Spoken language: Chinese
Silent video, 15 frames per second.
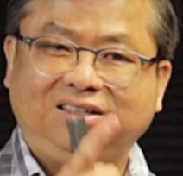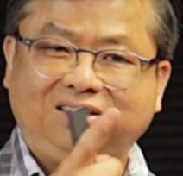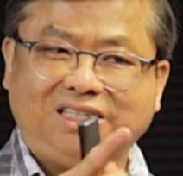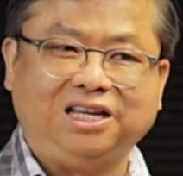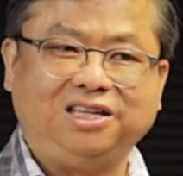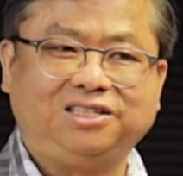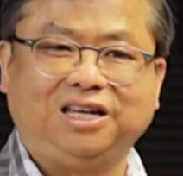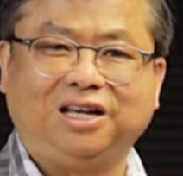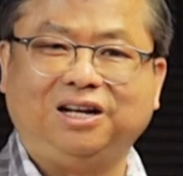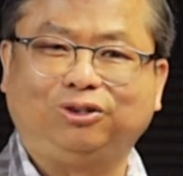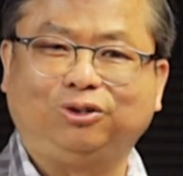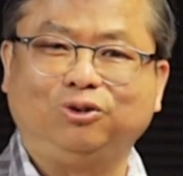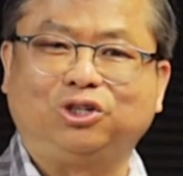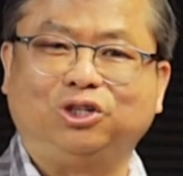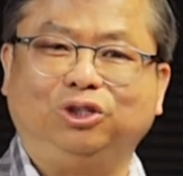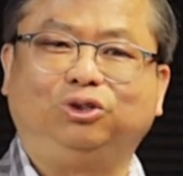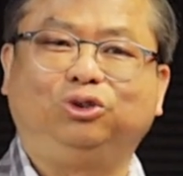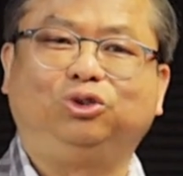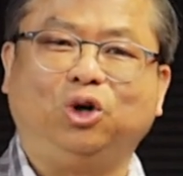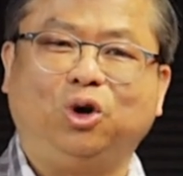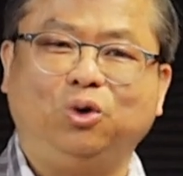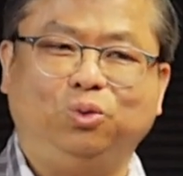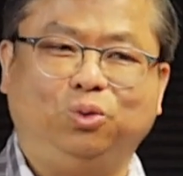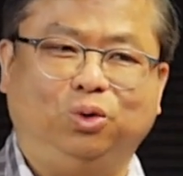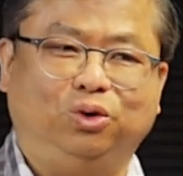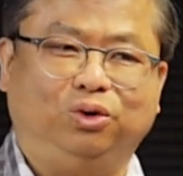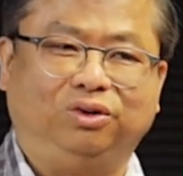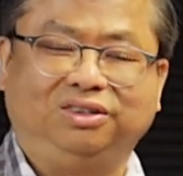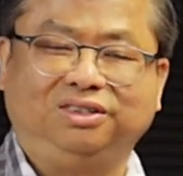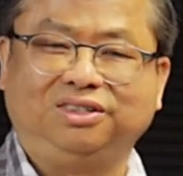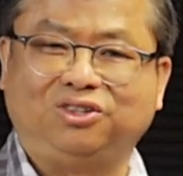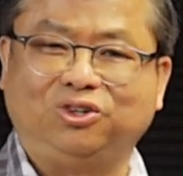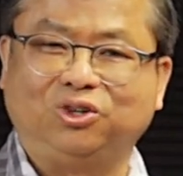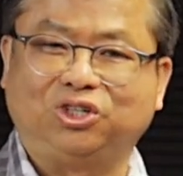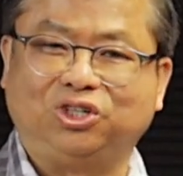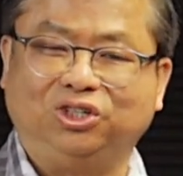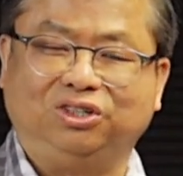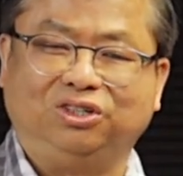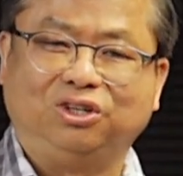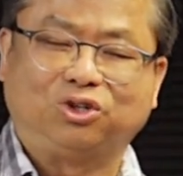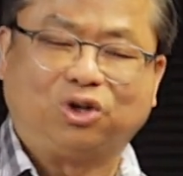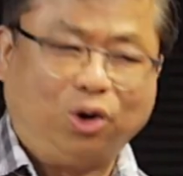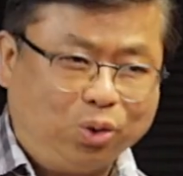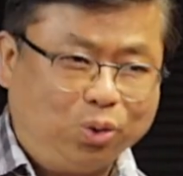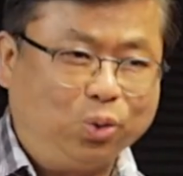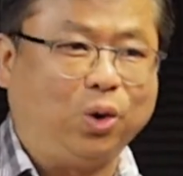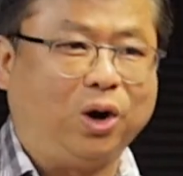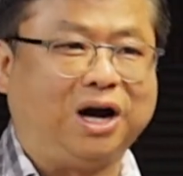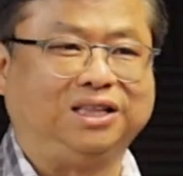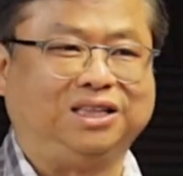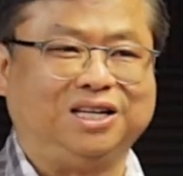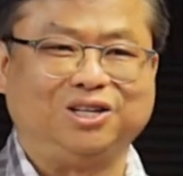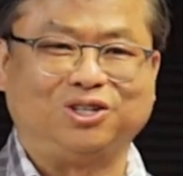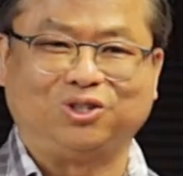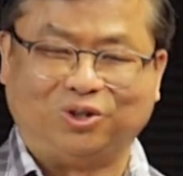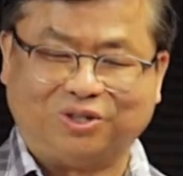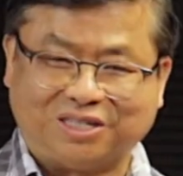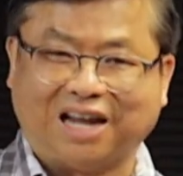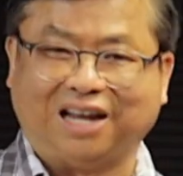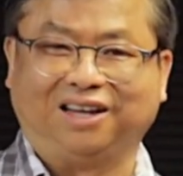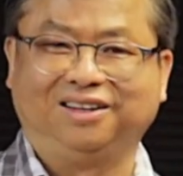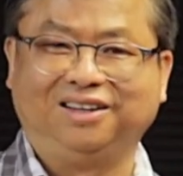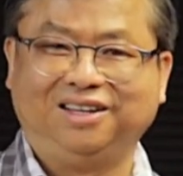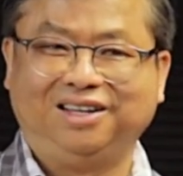这一些呢都是动物，就是神话的所在。